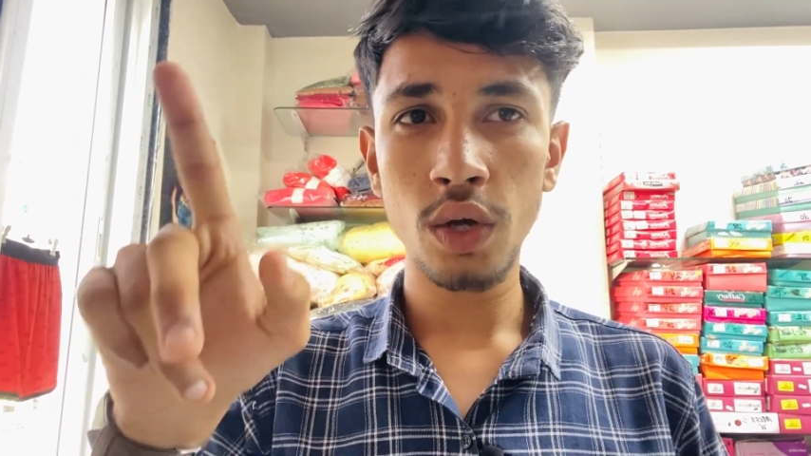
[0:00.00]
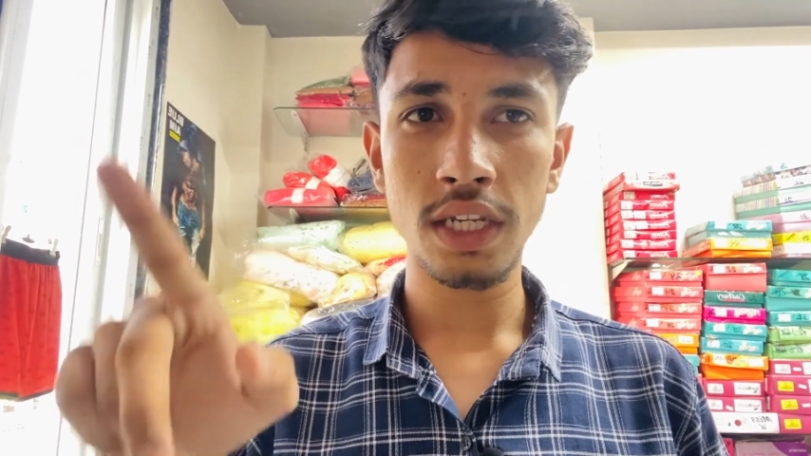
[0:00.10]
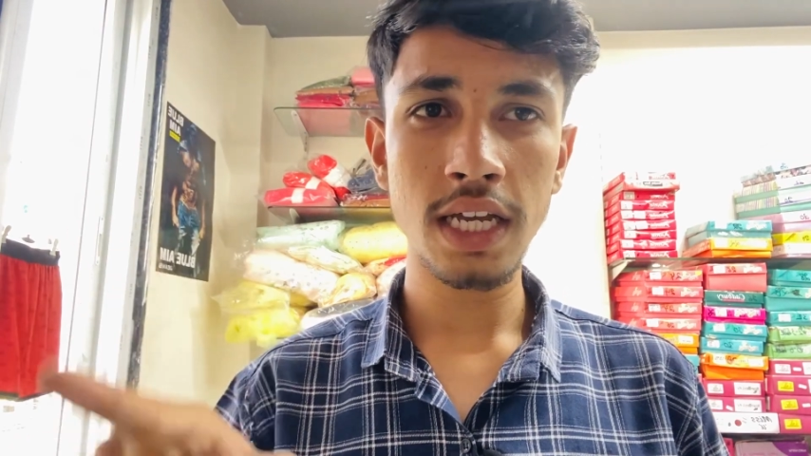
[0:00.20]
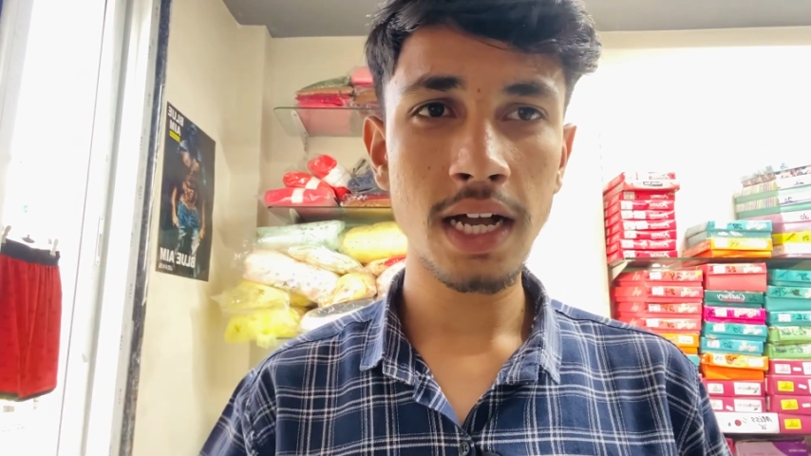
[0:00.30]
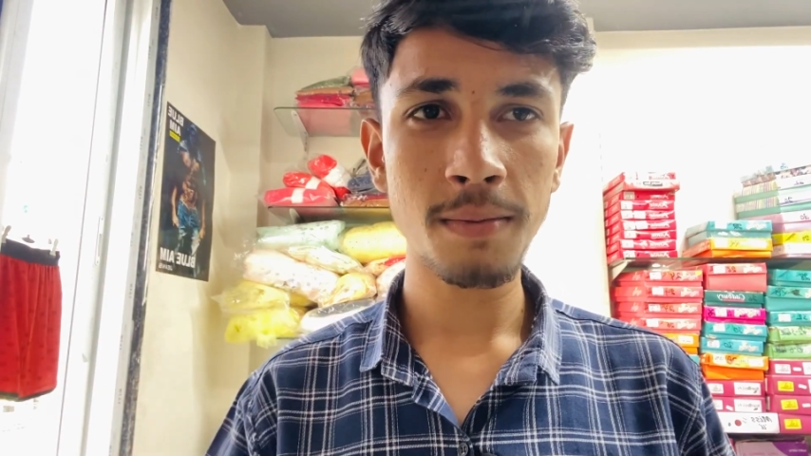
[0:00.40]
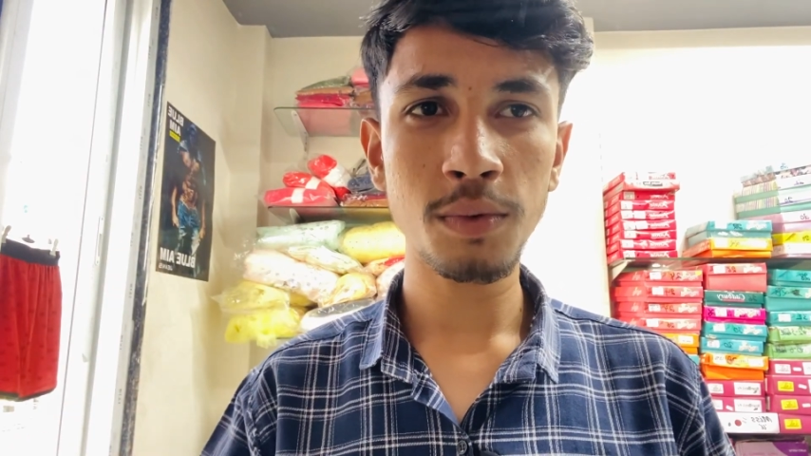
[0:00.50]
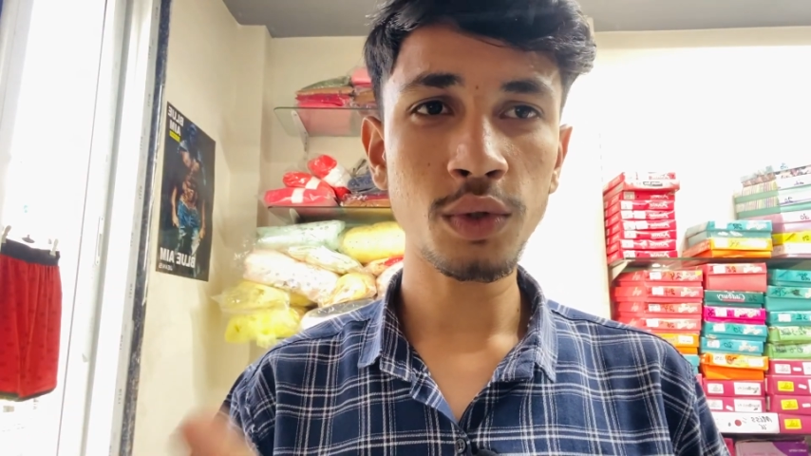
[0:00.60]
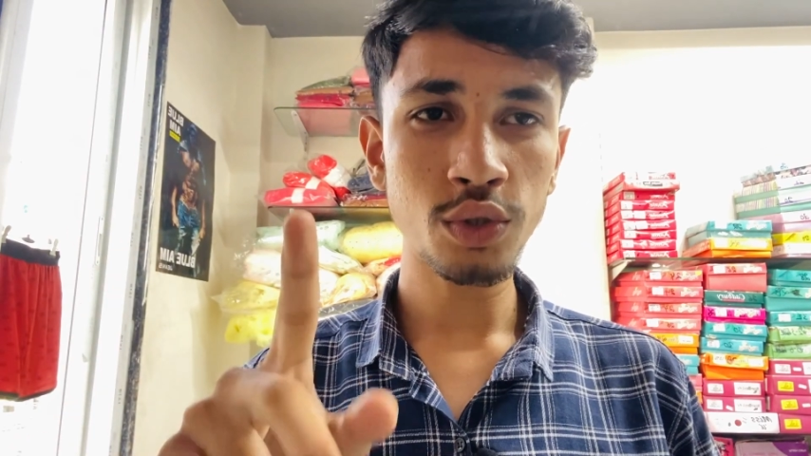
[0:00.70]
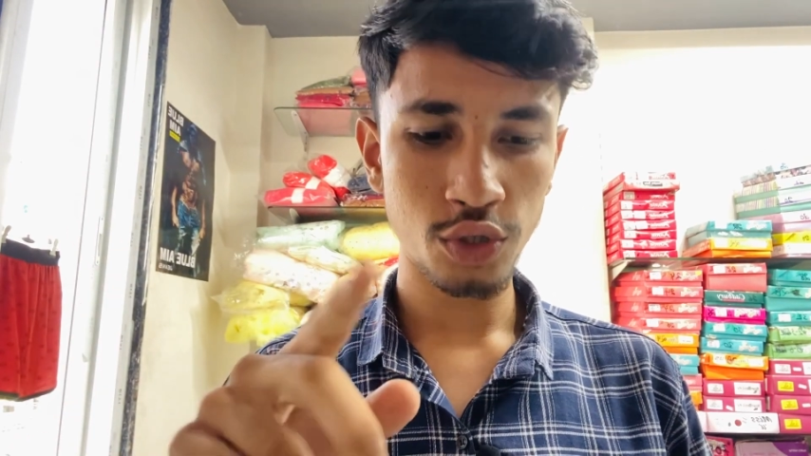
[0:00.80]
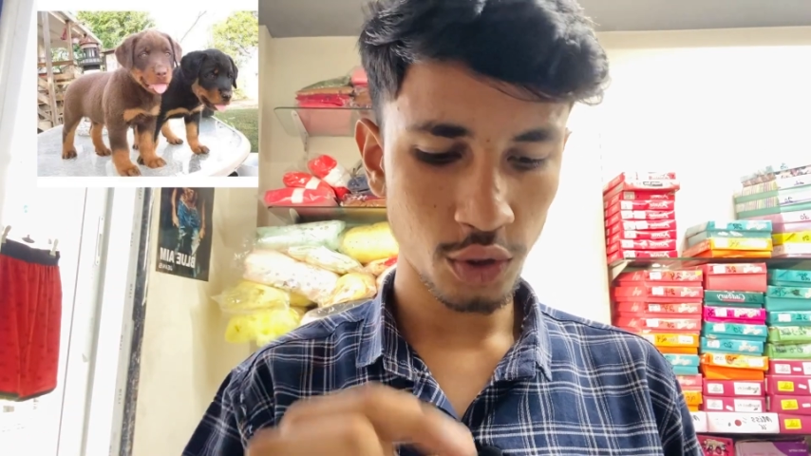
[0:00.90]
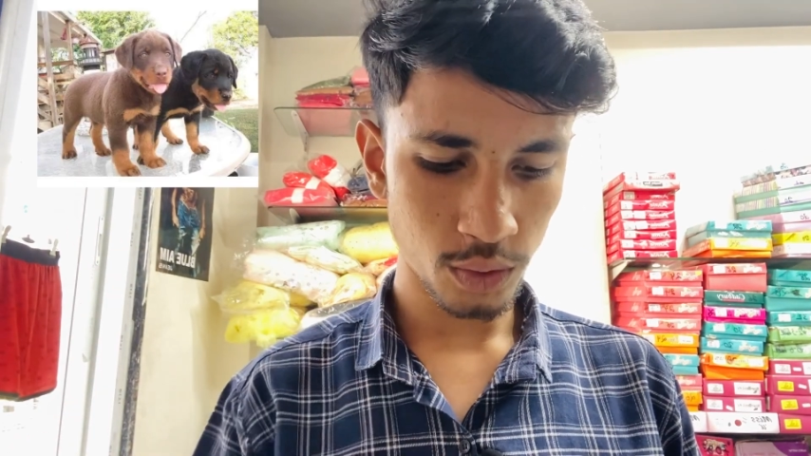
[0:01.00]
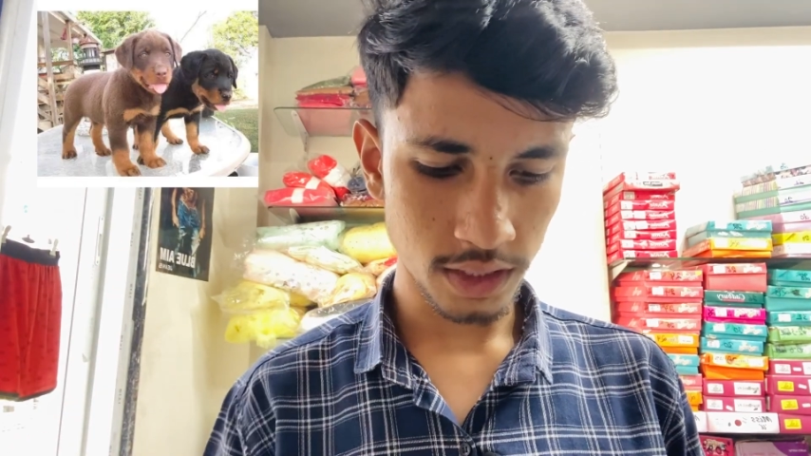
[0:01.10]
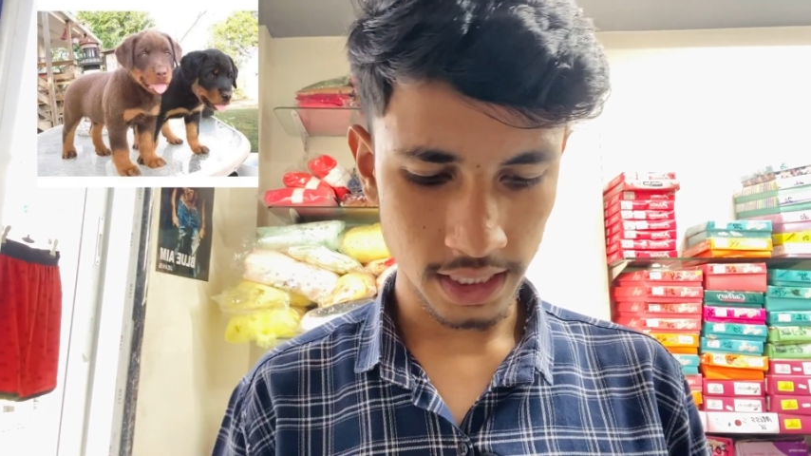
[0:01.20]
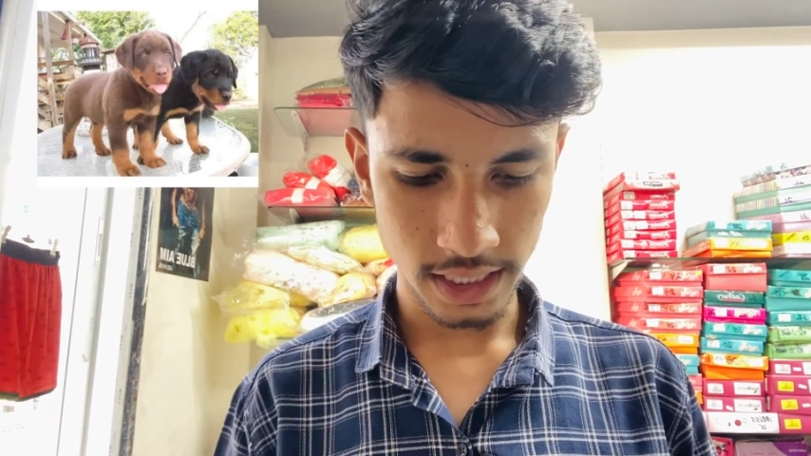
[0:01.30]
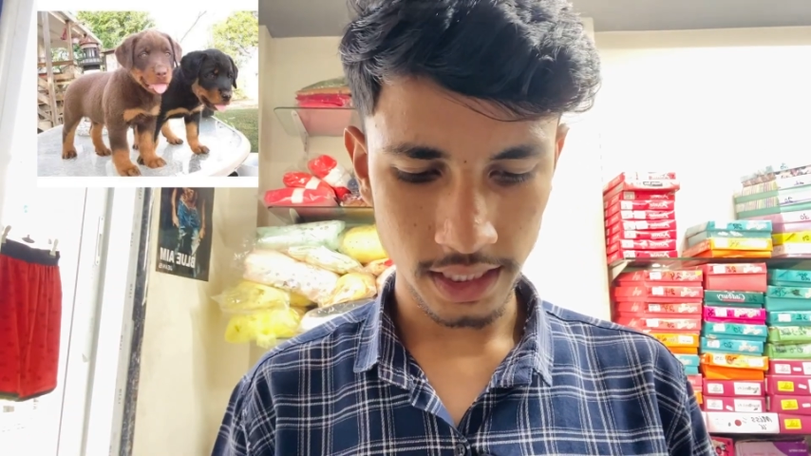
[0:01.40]
और यहाँ आपको शो
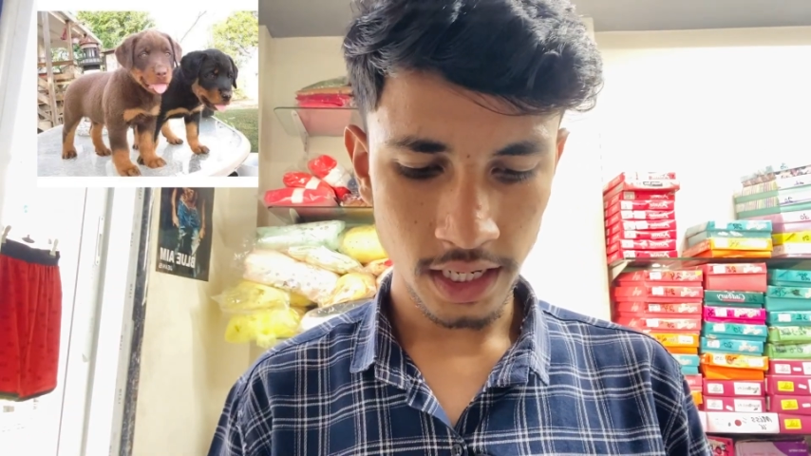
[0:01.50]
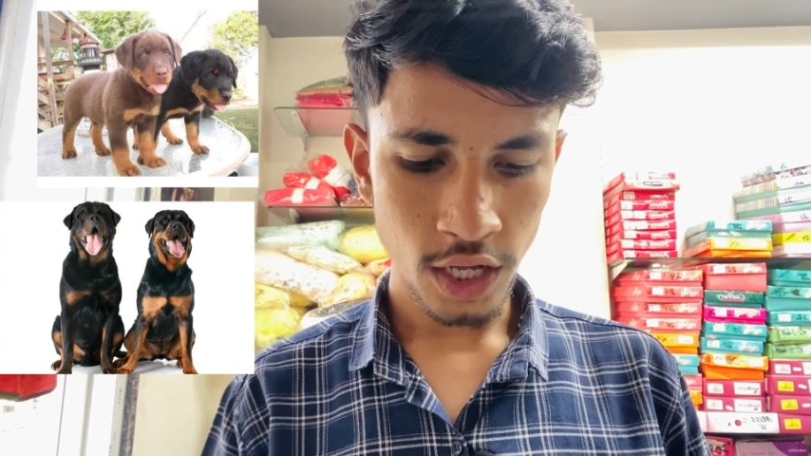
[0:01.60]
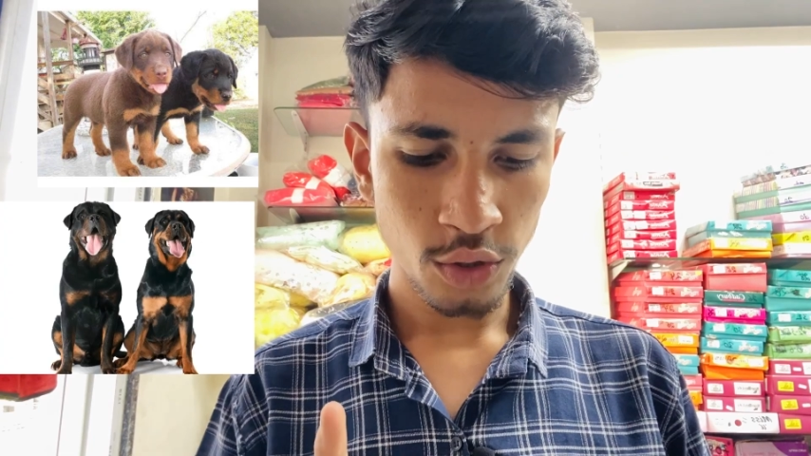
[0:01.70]
हो जाएंगे